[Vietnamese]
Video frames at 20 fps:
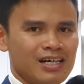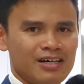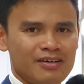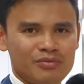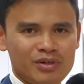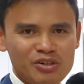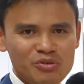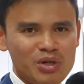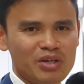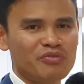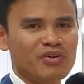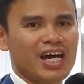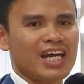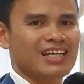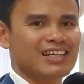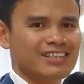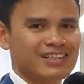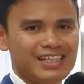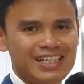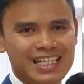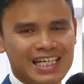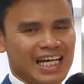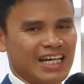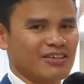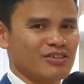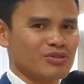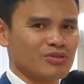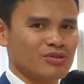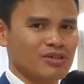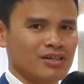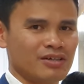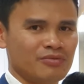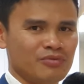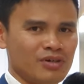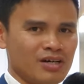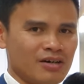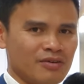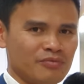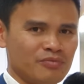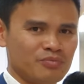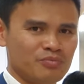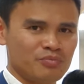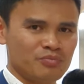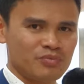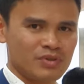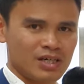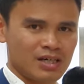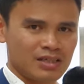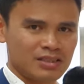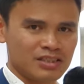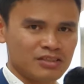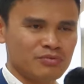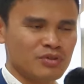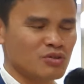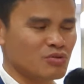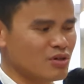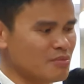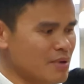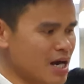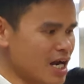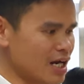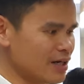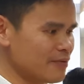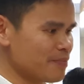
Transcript: vẫn nguyên vẹn như cái hình ảnh tôi vừa review các bạn.